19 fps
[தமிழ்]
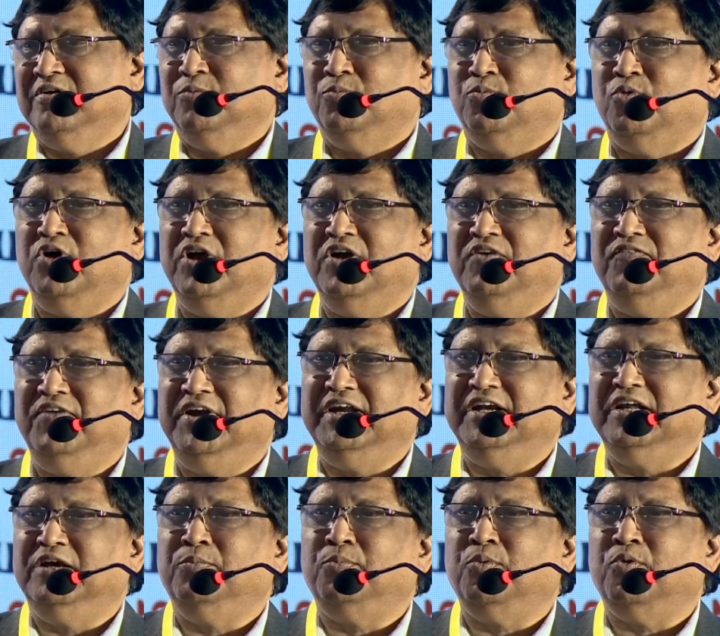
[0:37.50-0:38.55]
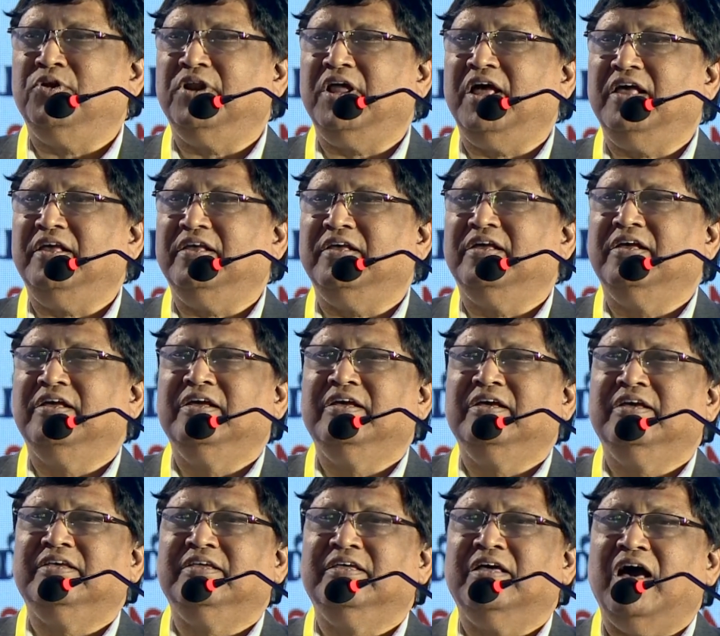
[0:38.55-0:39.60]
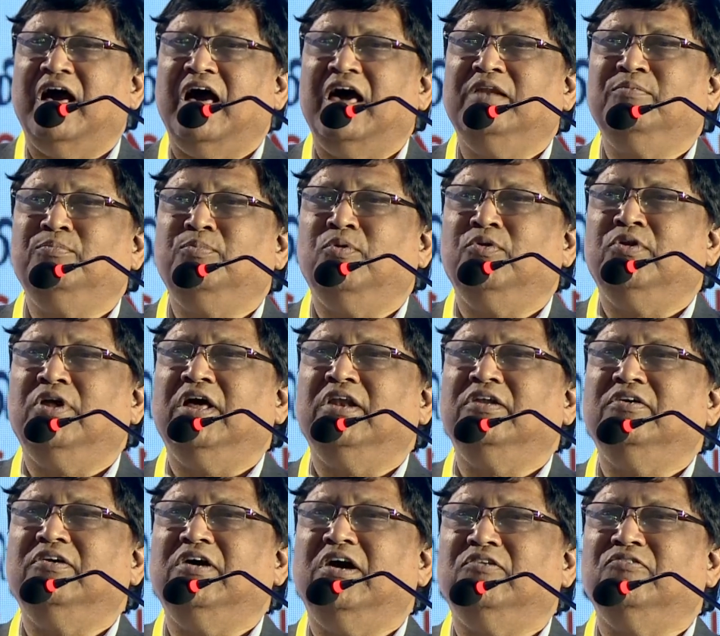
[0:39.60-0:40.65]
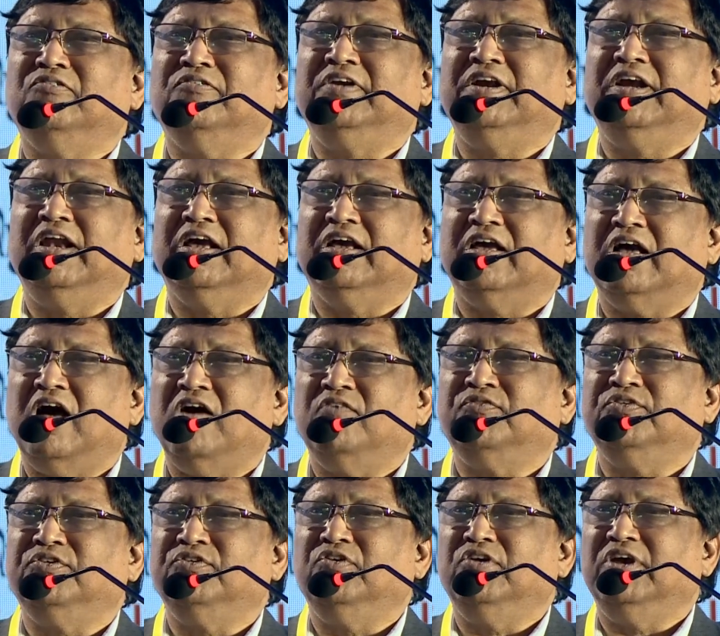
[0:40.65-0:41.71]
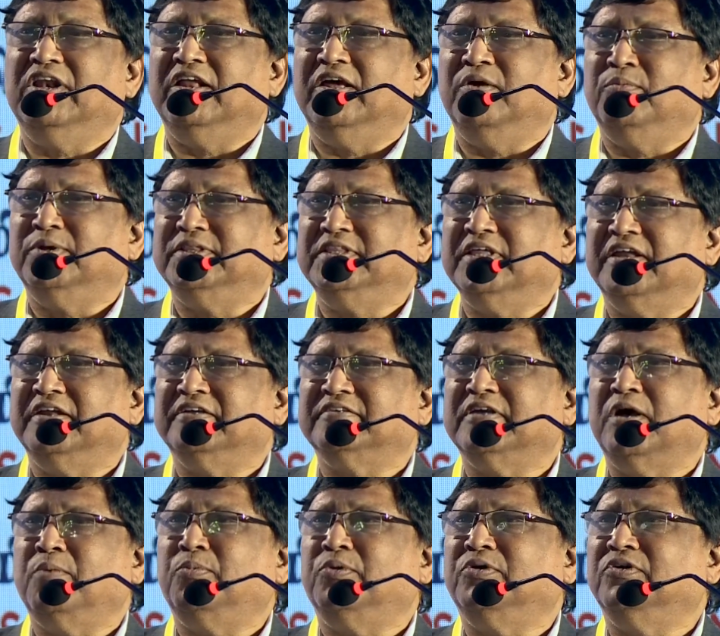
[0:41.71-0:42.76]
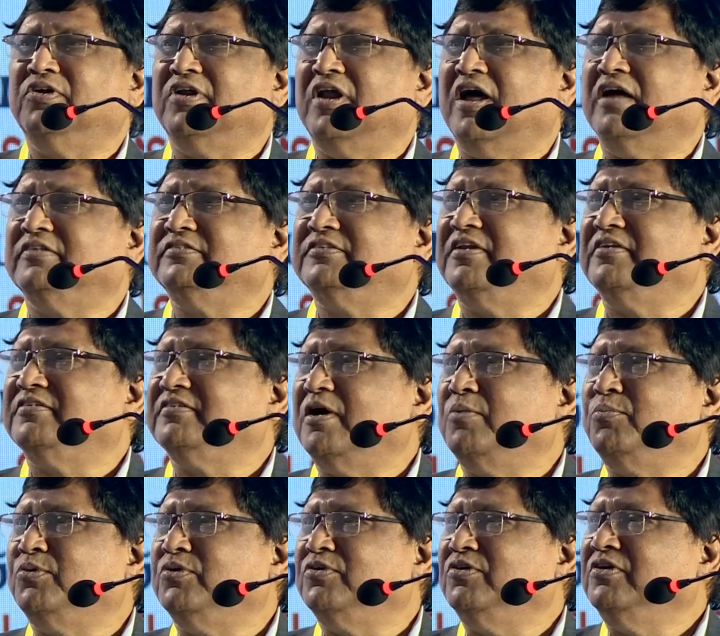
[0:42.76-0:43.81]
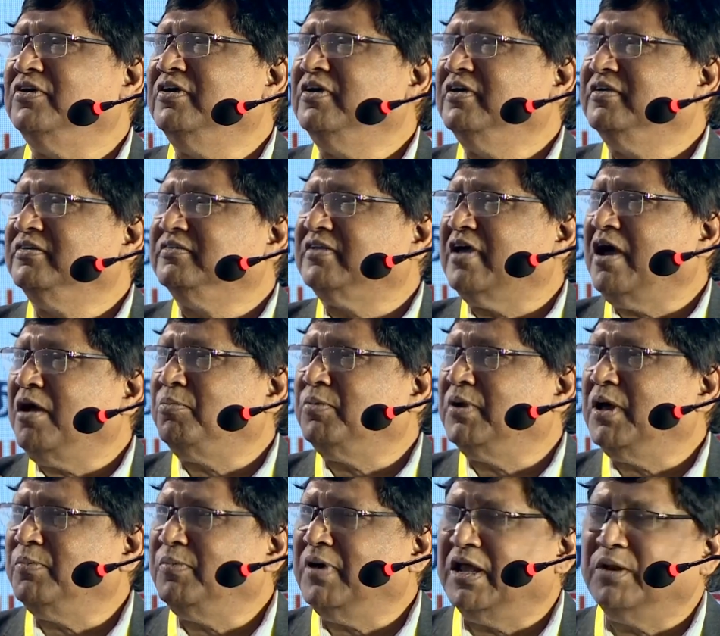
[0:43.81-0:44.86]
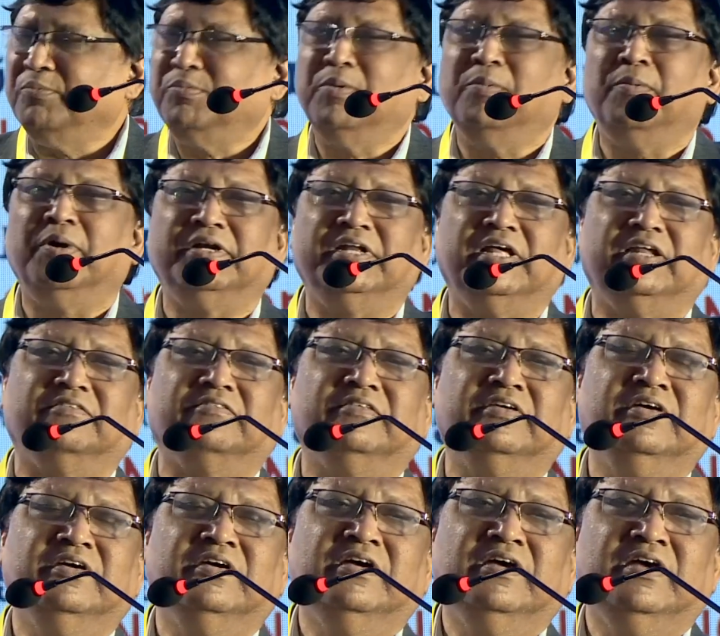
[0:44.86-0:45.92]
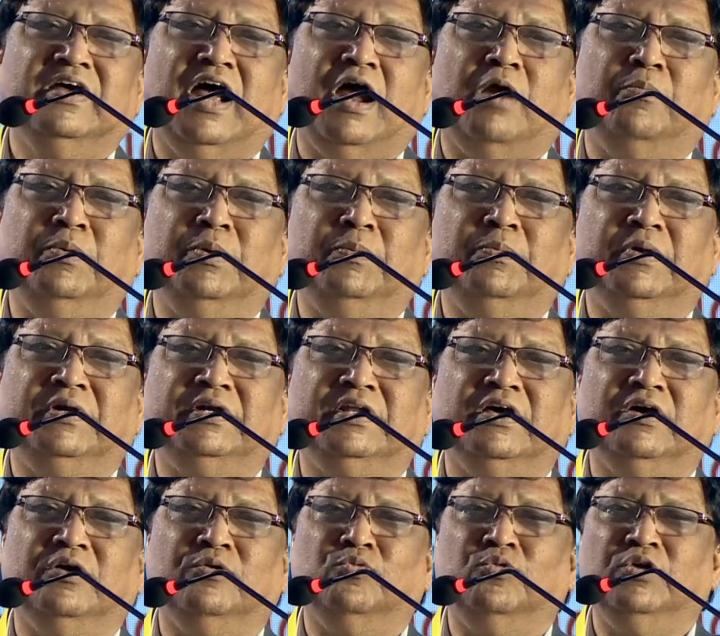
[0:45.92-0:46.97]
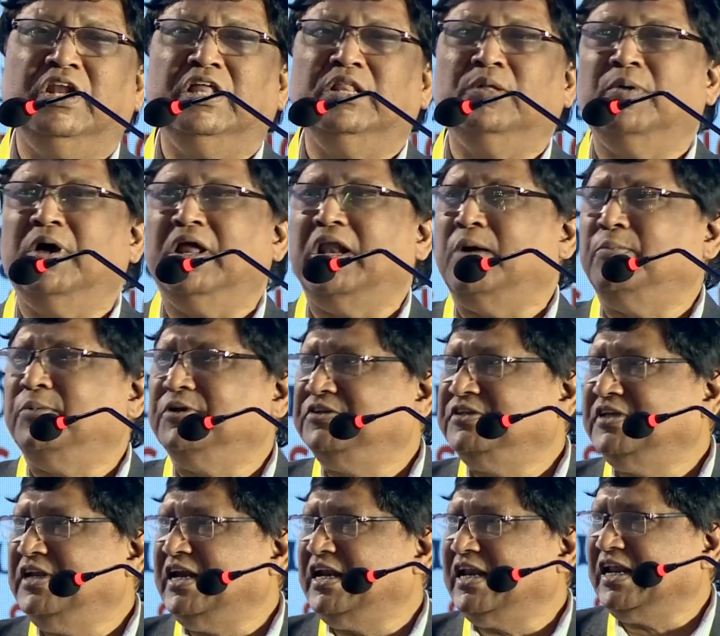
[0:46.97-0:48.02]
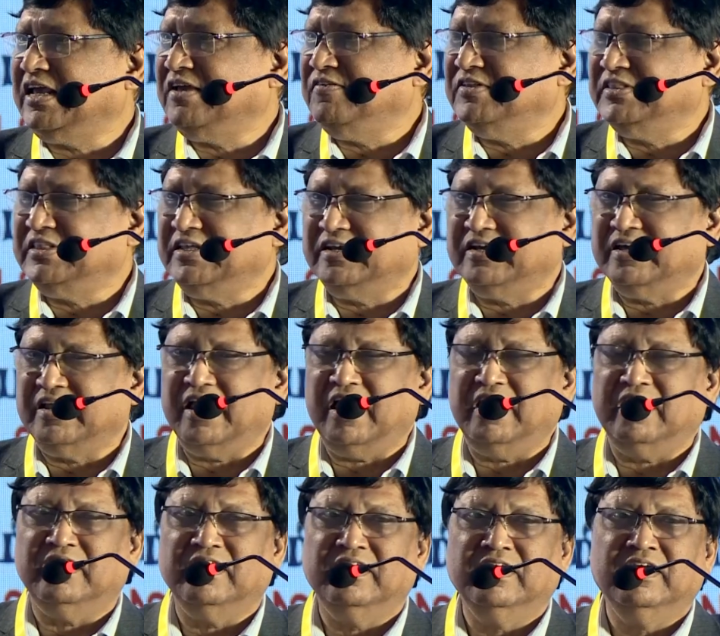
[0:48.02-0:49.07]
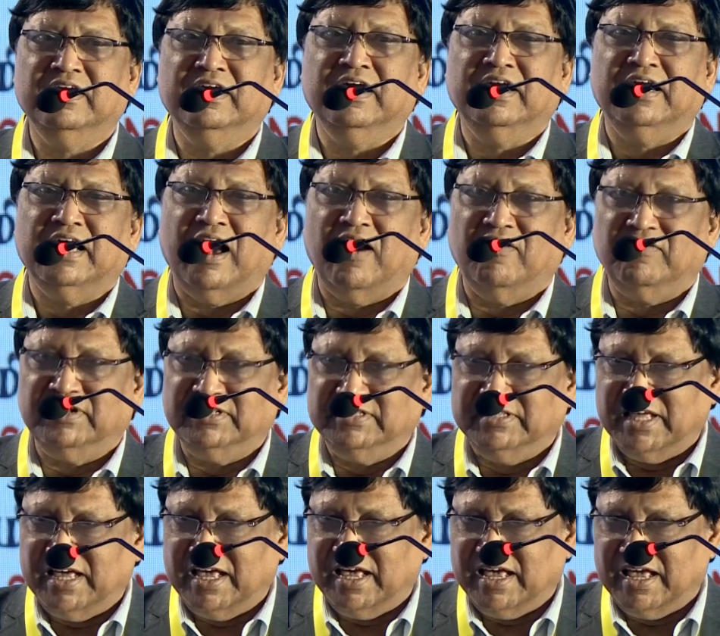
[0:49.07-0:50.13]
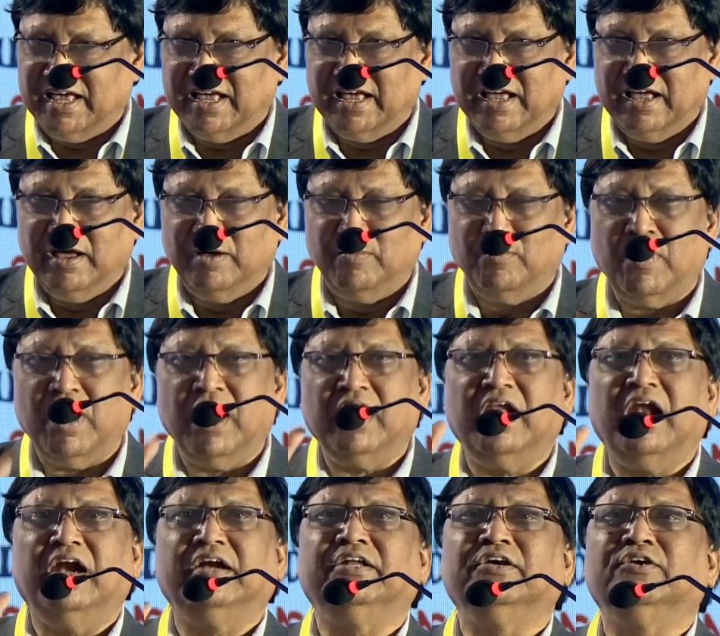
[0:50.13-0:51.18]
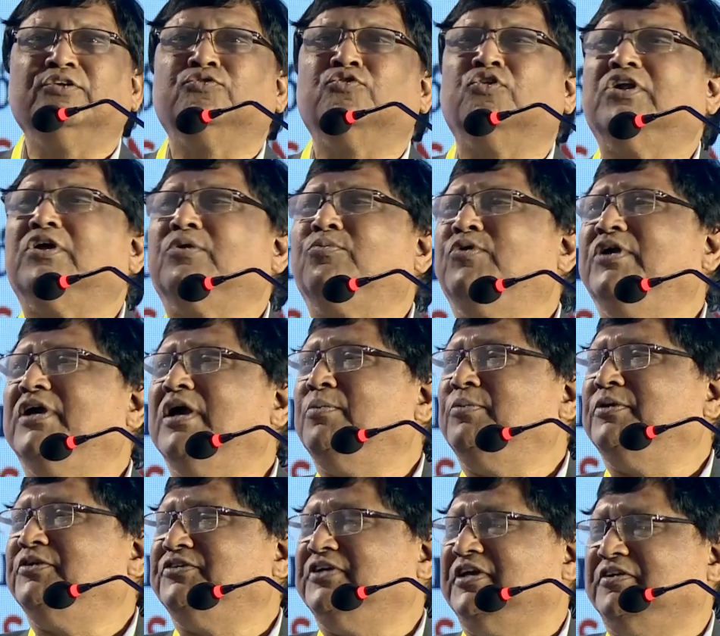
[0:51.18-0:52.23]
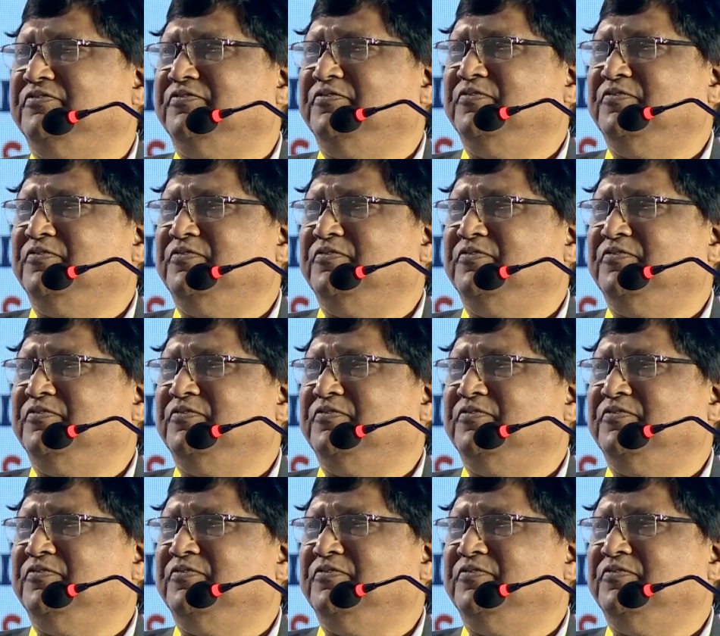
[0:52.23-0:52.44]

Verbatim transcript: போய் வீட்டுக்கு போனால் யார் போனாலும் அவங்க வீட்டில் காஃபியோ இல்லை மத்தியானம் சாப்பிடோ ராத்திரி சாப்பிடோ சாப்பிடாமல் அனுப்ப மாட்டார் அப்படிப்பட்ட உன்னதமான அமைச்சர் இன்றைக்கு வந்திருக்கிறார் அவர் இந்த மாநாட்டுக்கு தொடர்புடைய அமைச்சர்